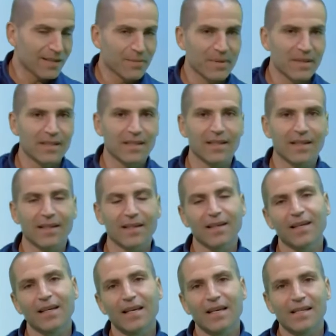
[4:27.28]
siempre
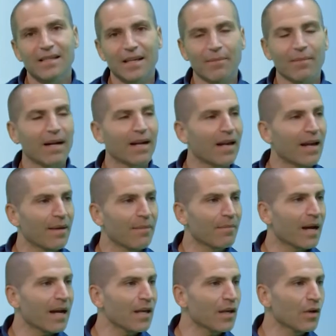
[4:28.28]
se, enmarca
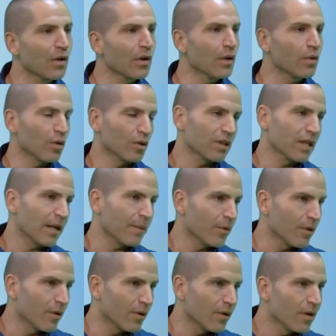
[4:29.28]
en mayo, y luego
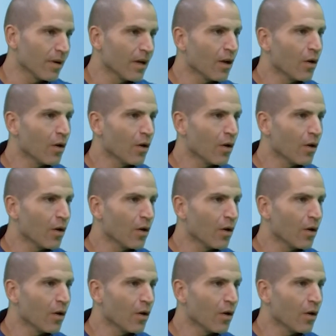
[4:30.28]
tenemos,